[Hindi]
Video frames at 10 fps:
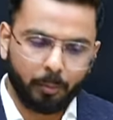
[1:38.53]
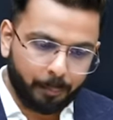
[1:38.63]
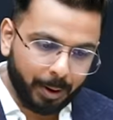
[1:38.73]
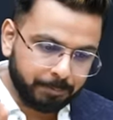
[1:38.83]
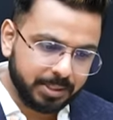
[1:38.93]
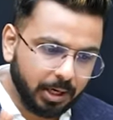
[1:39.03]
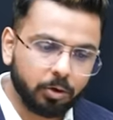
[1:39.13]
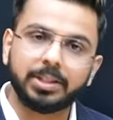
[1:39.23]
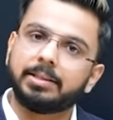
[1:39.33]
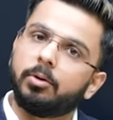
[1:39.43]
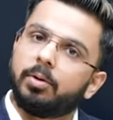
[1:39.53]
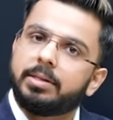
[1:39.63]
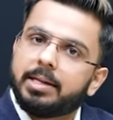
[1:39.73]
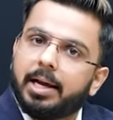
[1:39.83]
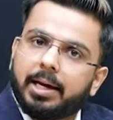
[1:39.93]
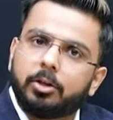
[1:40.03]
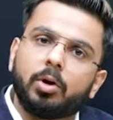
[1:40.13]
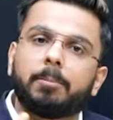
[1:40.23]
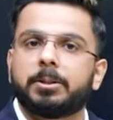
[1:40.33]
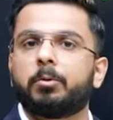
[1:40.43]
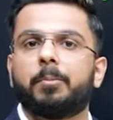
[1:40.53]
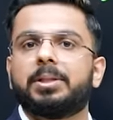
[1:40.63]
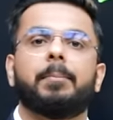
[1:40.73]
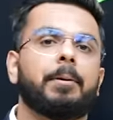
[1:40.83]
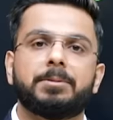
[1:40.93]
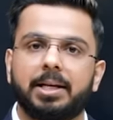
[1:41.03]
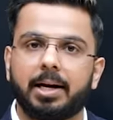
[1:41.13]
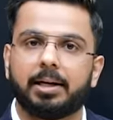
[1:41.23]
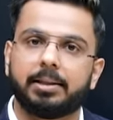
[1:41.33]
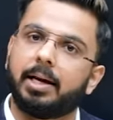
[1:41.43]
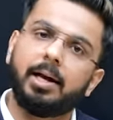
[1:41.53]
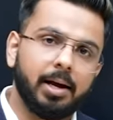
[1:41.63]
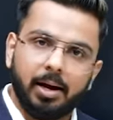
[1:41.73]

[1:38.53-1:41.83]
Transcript: तो पेप्सी को जैसे उन्होंने सेलेक्ट किया तो आप सबको पता है पेप्सी क्या करती है